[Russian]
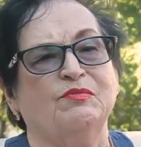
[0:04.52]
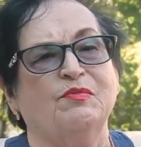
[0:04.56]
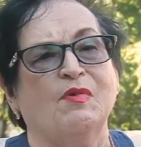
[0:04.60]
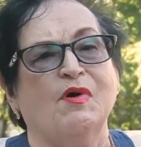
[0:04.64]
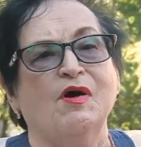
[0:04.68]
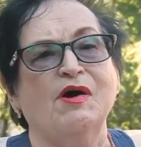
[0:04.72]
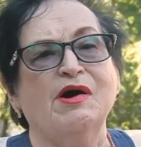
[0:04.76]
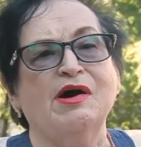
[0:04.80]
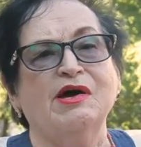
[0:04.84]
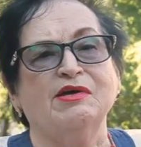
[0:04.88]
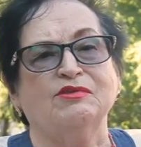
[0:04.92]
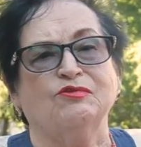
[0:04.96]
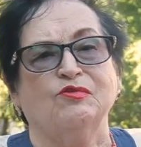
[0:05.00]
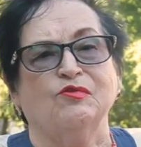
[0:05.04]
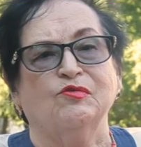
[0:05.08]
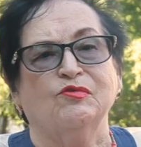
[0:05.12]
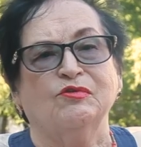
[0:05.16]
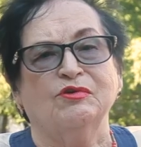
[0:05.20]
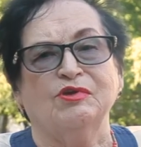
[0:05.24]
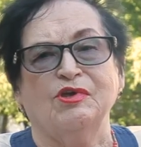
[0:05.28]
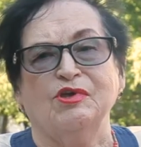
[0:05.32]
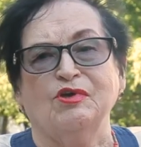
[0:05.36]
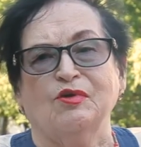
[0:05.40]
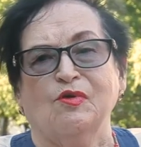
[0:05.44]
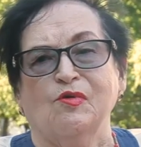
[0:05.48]
поэту,
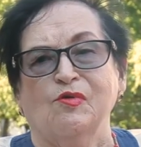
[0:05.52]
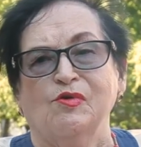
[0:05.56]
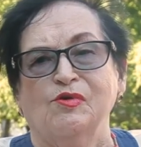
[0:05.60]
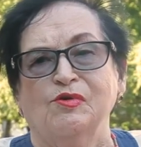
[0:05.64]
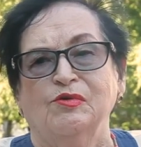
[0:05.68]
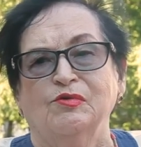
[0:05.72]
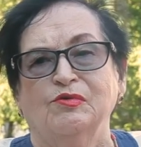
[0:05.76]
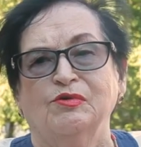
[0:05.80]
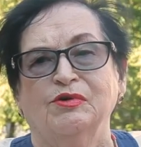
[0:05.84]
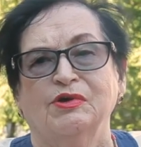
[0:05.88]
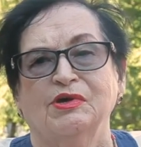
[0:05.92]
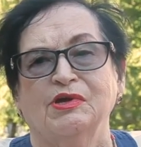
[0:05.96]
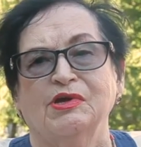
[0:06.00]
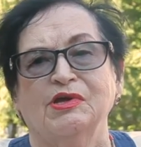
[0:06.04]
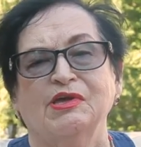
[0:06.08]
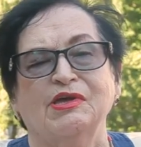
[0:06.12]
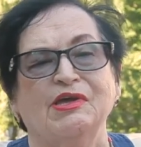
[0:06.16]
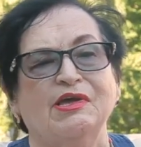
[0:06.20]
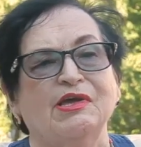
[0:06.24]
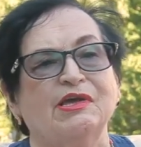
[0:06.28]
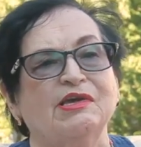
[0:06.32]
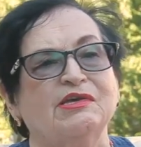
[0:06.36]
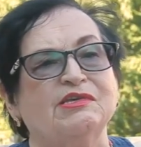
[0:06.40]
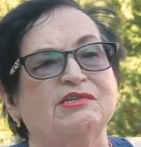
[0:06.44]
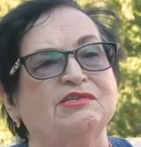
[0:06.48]
герою
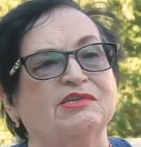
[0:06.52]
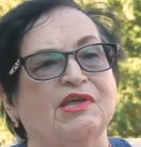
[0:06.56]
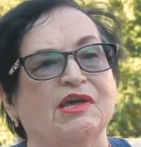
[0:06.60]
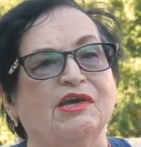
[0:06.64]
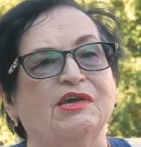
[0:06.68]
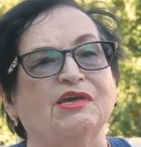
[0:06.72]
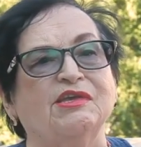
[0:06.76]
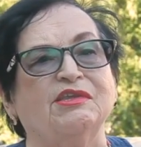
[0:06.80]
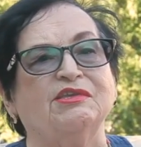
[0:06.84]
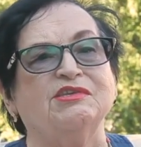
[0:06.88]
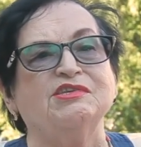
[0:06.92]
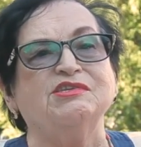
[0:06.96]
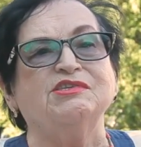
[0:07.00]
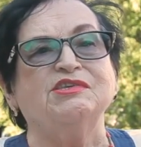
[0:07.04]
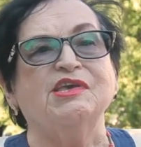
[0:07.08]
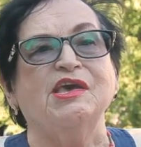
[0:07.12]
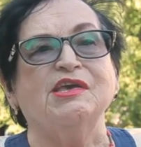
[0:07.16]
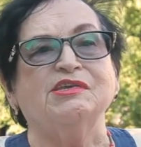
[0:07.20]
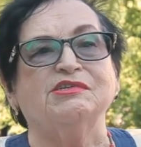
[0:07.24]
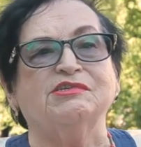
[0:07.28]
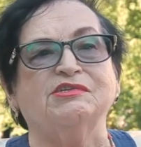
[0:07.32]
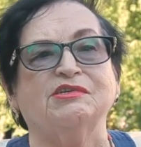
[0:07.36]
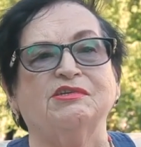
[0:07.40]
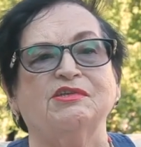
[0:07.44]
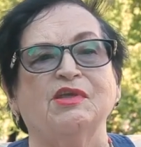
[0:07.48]
стоит
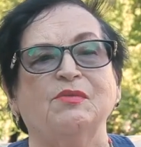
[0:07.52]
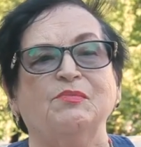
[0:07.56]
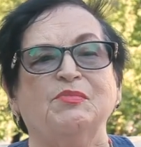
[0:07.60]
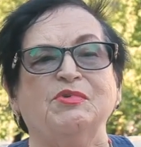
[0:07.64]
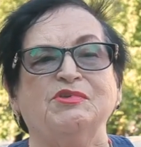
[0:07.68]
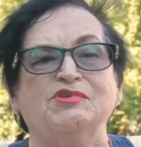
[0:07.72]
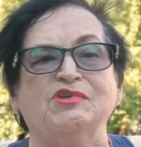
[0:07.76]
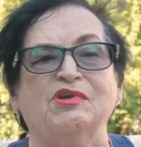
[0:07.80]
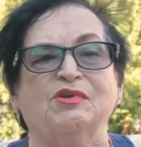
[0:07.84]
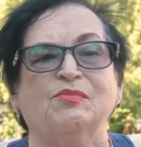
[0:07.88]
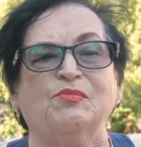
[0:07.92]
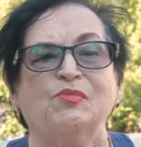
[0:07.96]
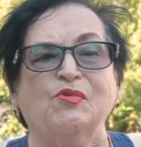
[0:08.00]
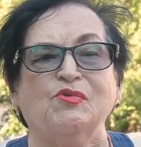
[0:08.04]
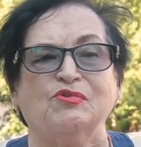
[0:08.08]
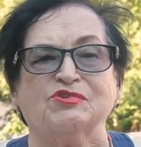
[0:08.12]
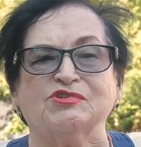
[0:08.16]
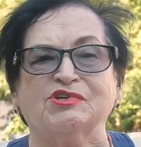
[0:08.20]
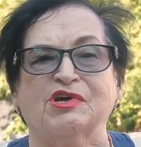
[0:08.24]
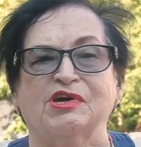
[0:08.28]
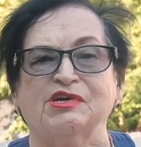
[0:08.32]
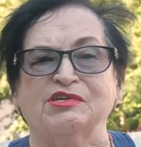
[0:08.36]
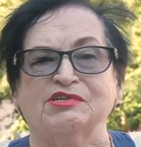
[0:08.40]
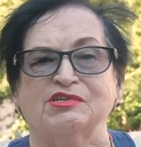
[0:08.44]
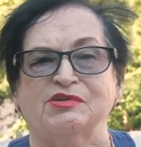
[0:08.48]
здесь, на
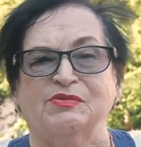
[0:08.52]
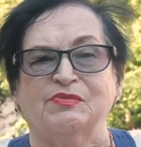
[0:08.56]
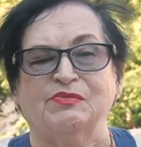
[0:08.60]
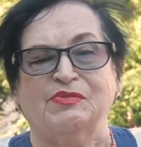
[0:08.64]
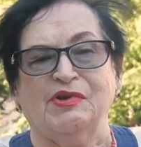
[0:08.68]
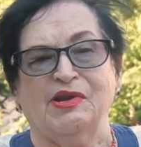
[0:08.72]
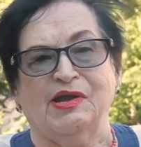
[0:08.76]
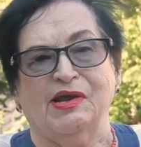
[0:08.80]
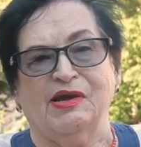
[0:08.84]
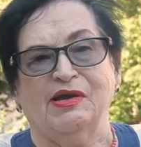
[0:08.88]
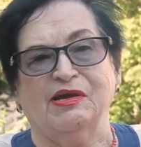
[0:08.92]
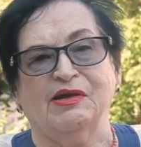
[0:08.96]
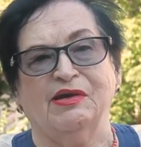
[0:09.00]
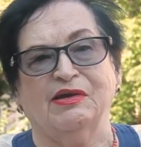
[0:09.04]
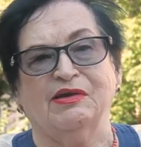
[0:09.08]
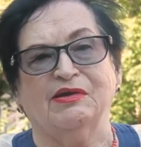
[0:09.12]
петербургской земле.